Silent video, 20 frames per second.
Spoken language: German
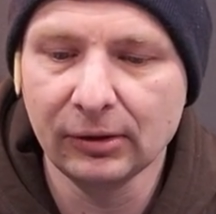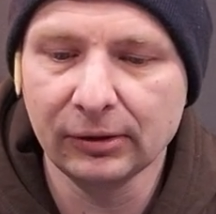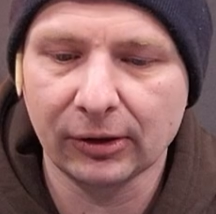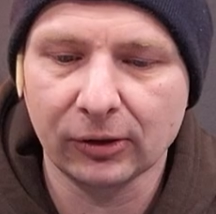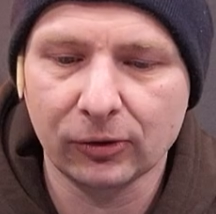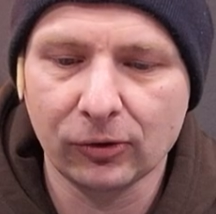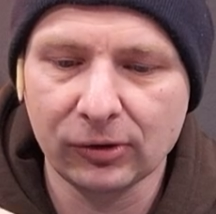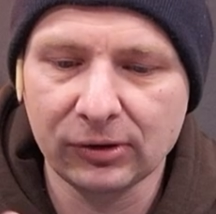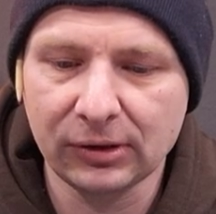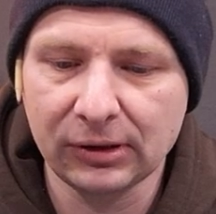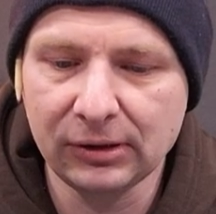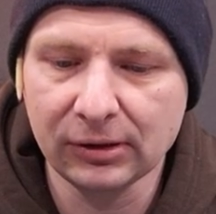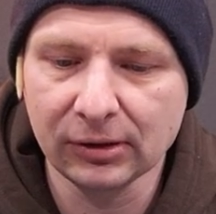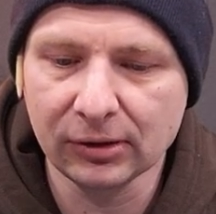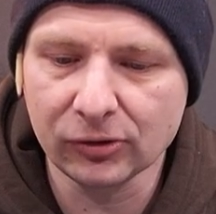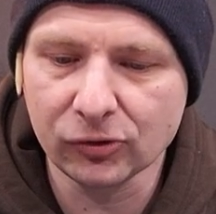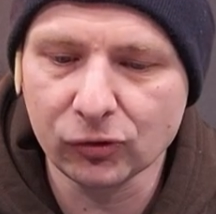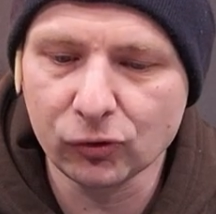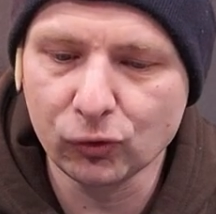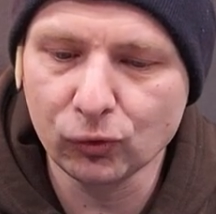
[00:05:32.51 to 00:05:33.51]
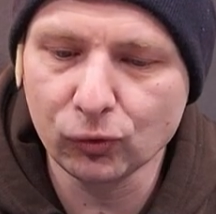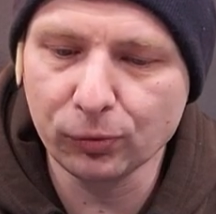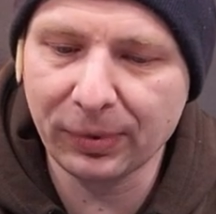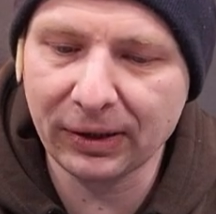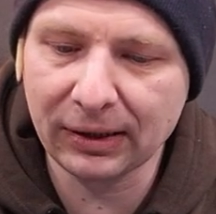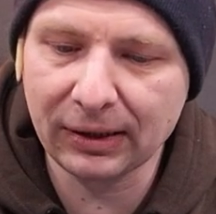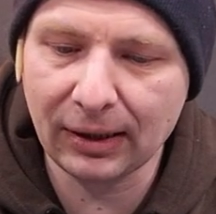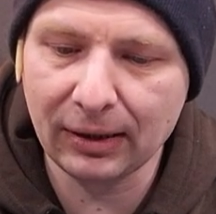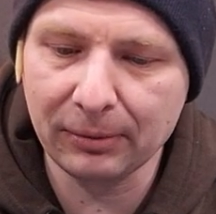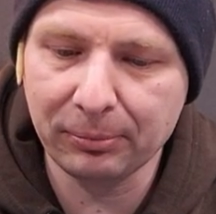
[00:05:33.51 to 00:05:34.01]
Dann könnt ihr hier
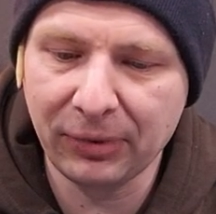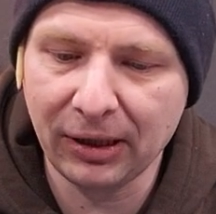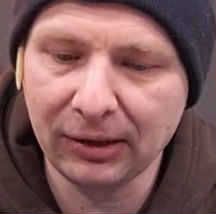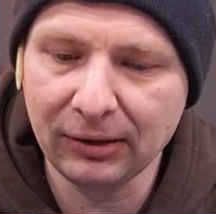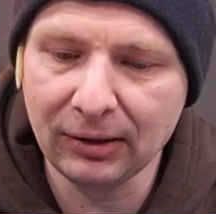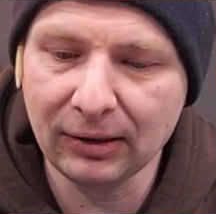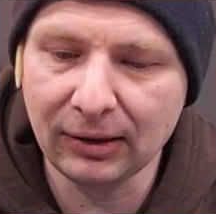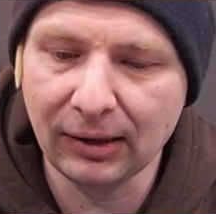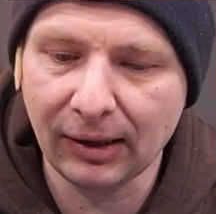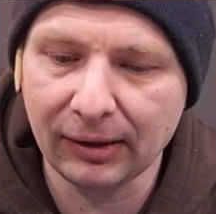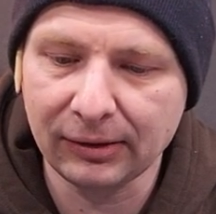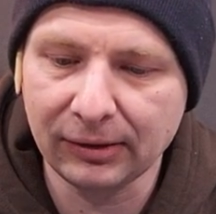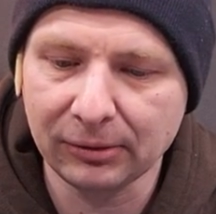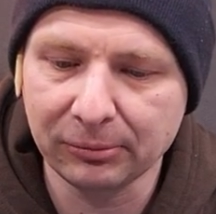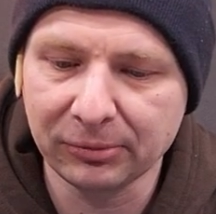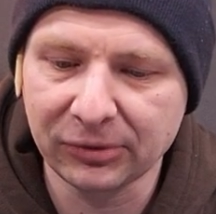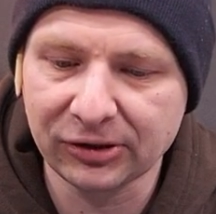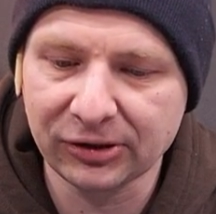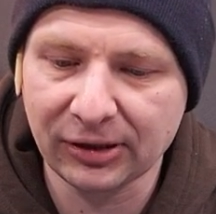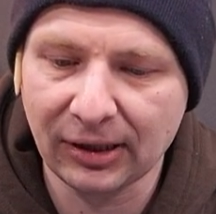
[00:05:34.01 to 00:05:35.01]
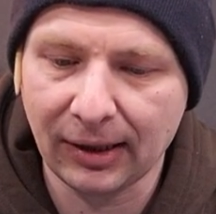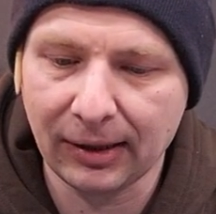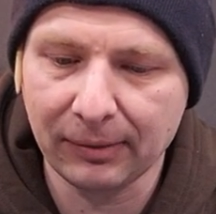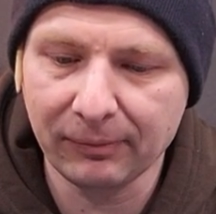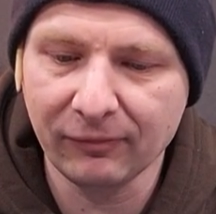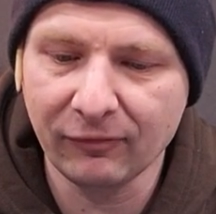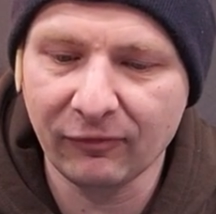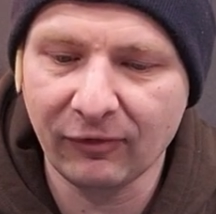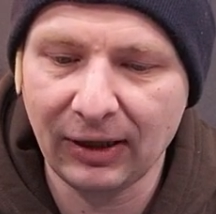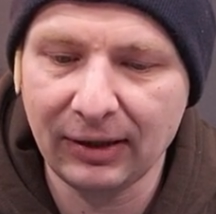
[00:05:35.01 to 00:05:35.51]
super geil Panel-Lining
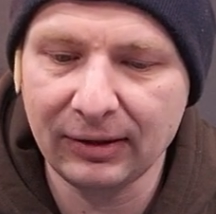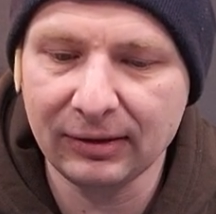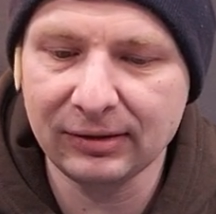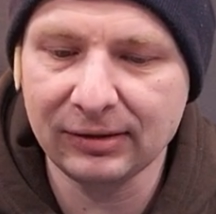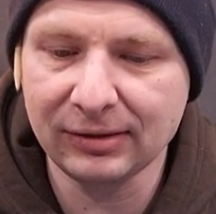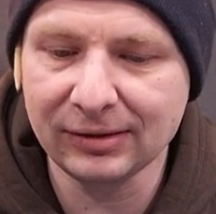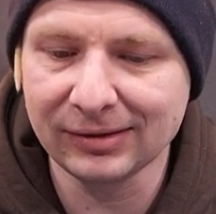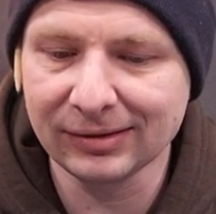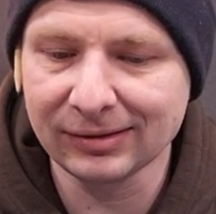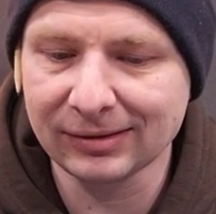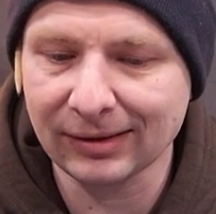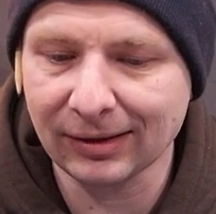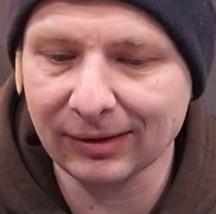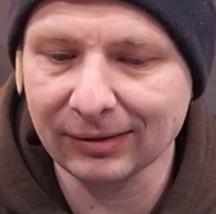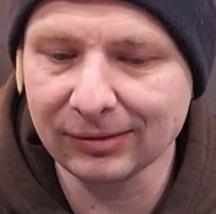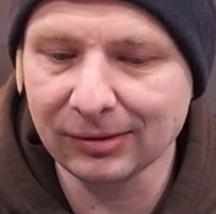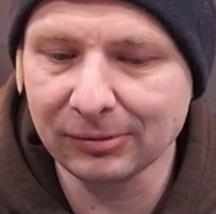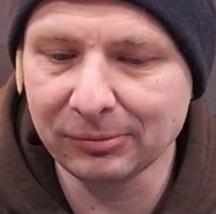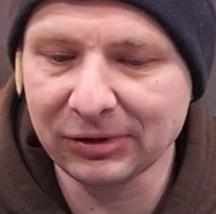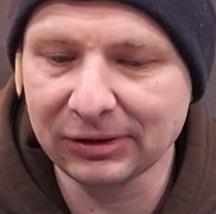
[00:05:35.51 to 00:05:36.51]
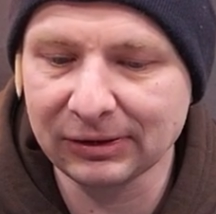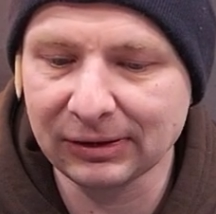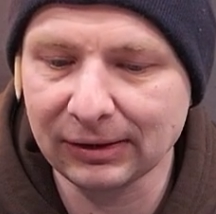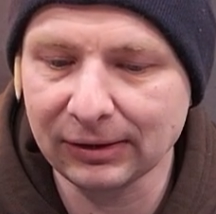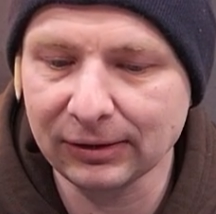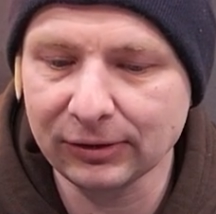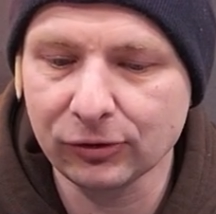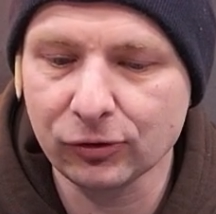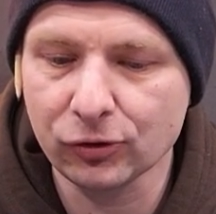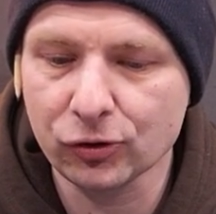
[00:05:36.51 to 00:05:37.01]
betreiben, weil diese Sachen nämlich
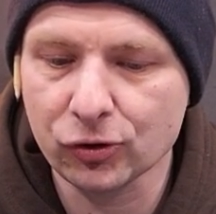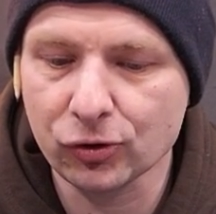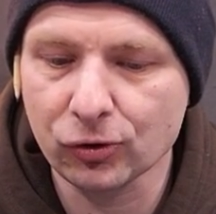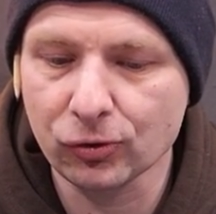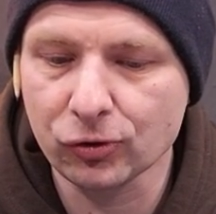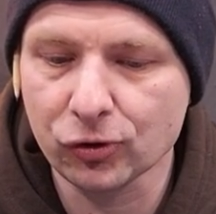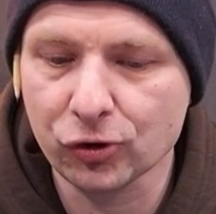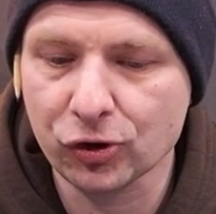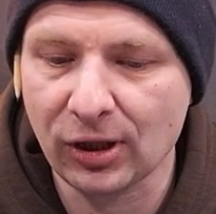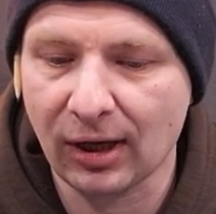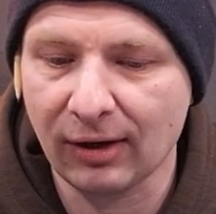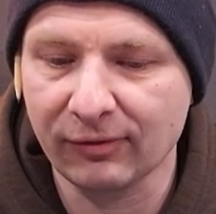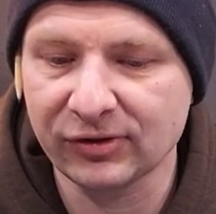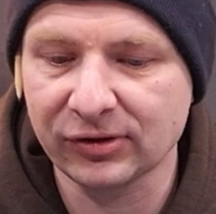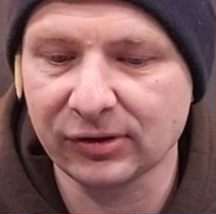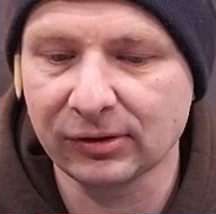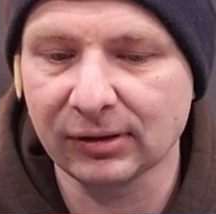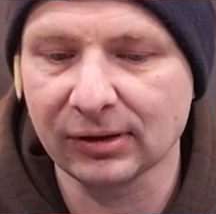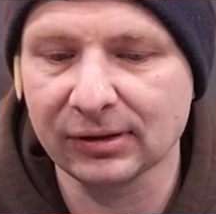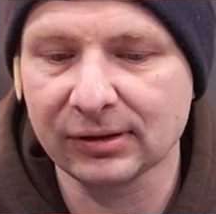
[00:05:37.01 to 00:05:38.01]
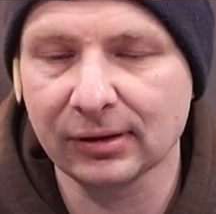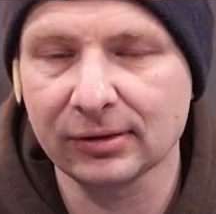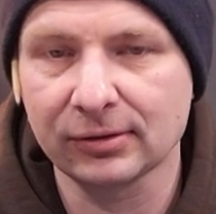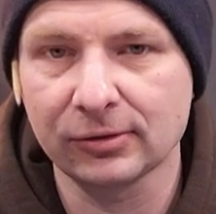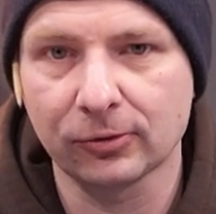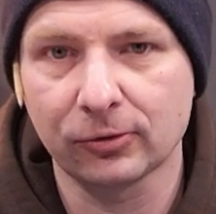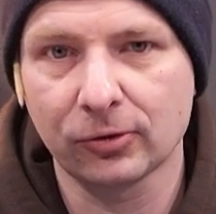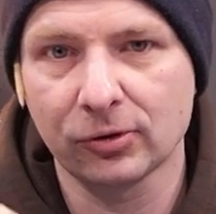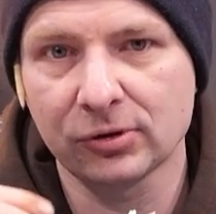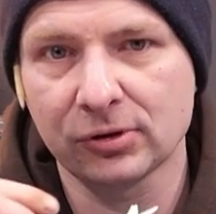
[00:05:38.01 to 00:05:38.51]
richtig schön scharf sind. Das heißt,
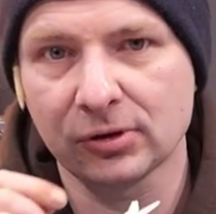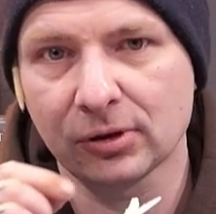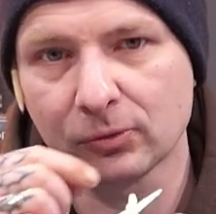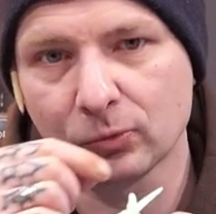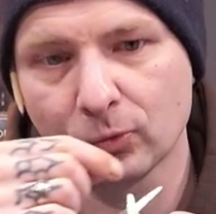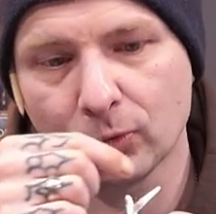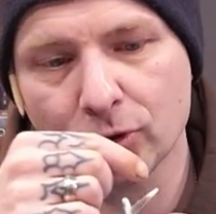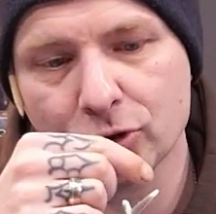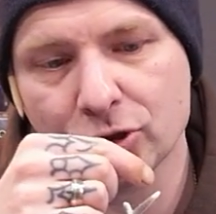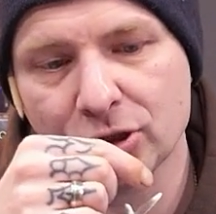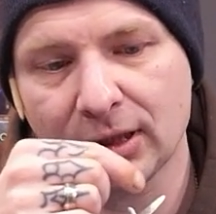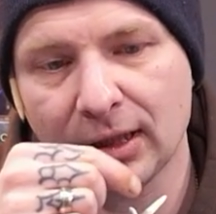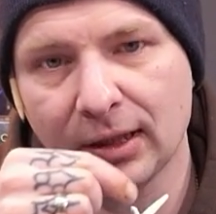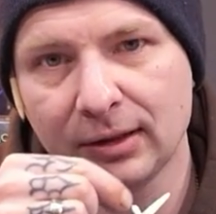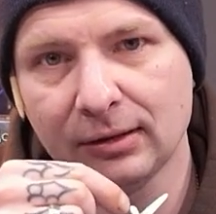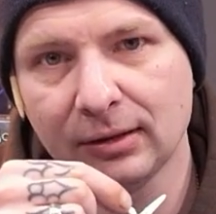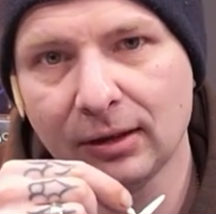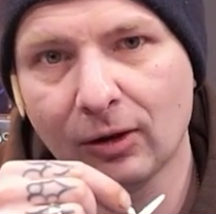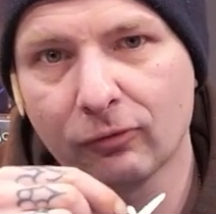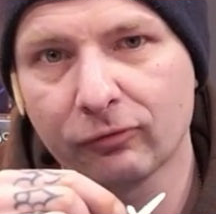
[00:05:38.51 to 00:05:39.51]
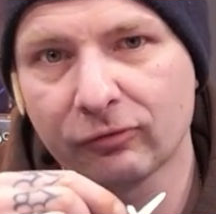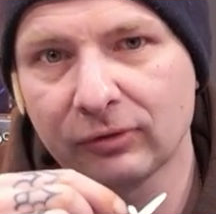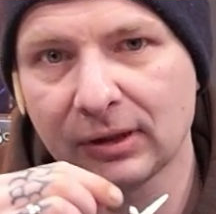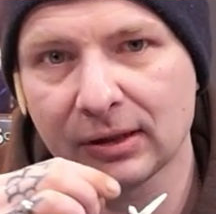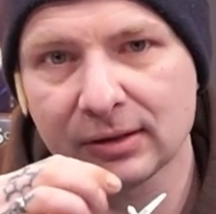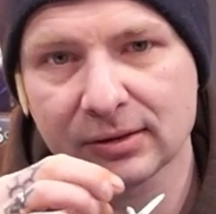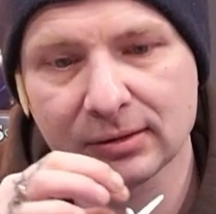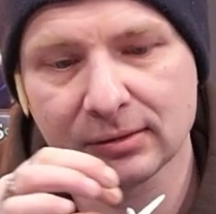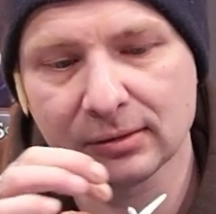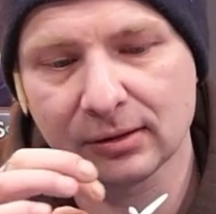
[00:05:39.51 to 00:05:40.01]
ihr könnt hier einen Wash reinlaufen
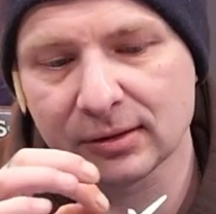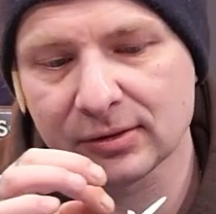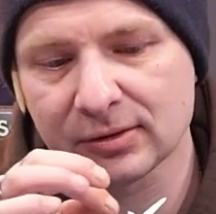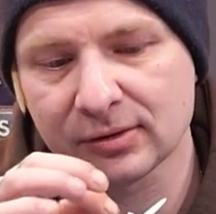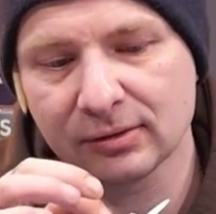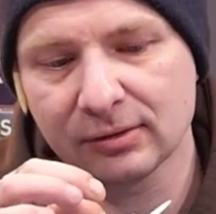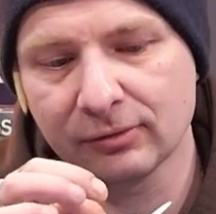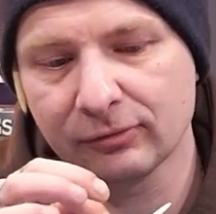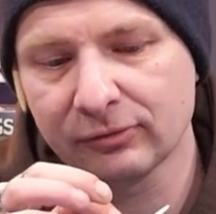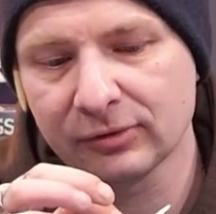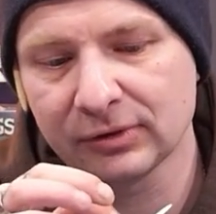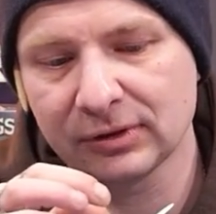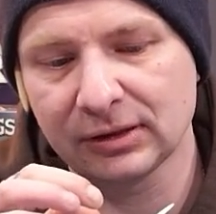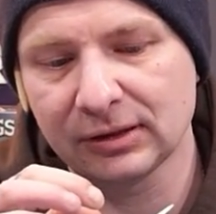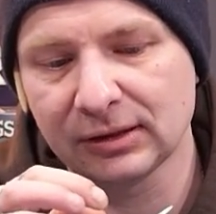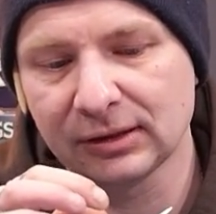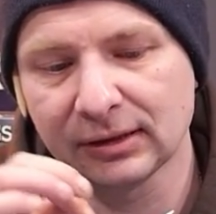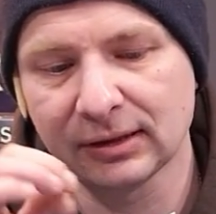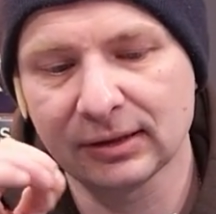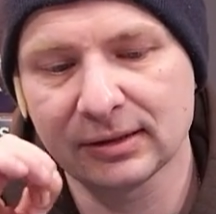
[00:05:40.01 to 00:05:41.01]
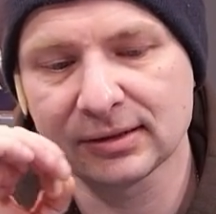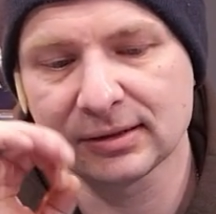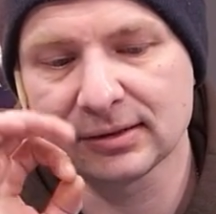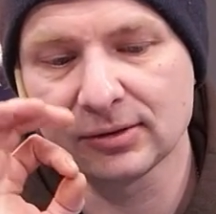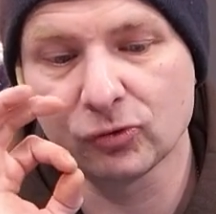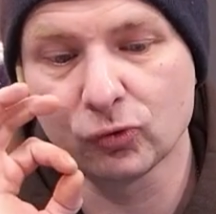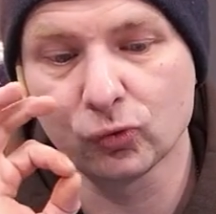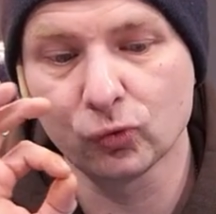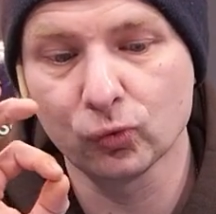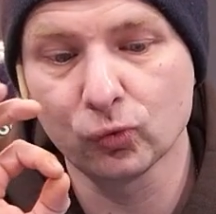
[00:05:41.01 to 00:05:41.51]
lassen. Das wird in den
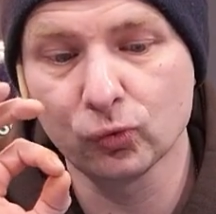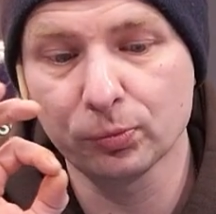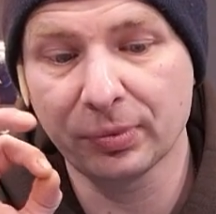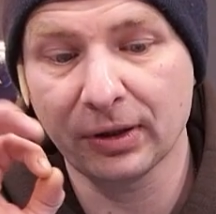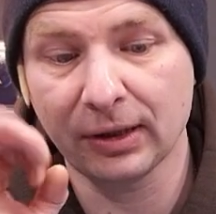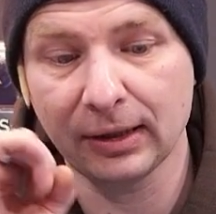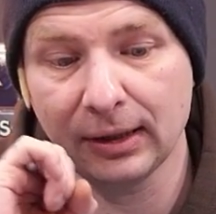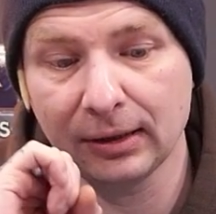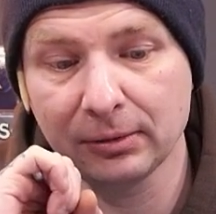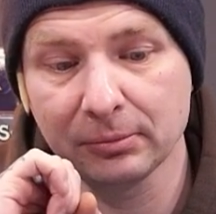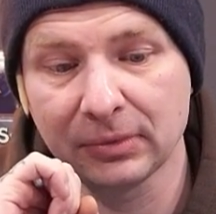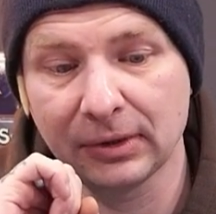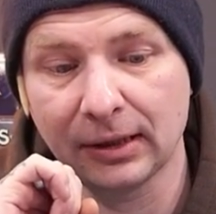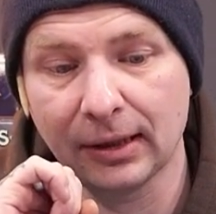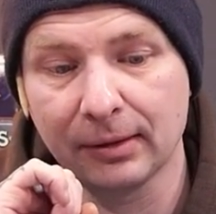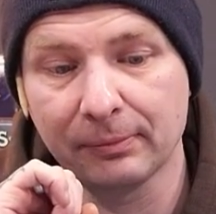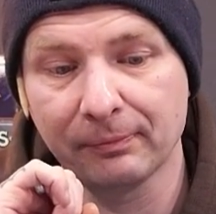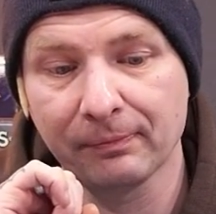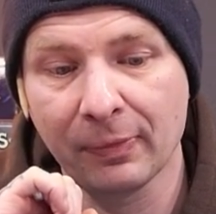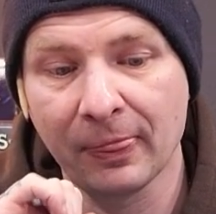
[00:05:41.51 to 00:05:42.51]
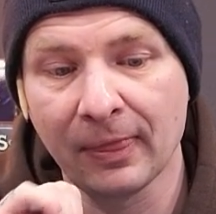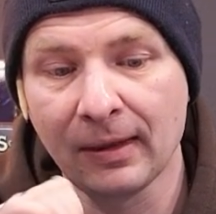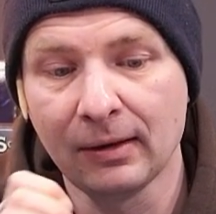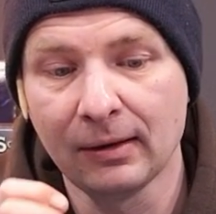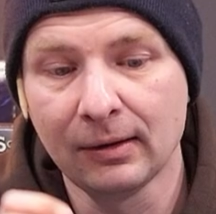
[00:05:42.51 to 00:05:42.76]
Ritzen super hängen bleiben.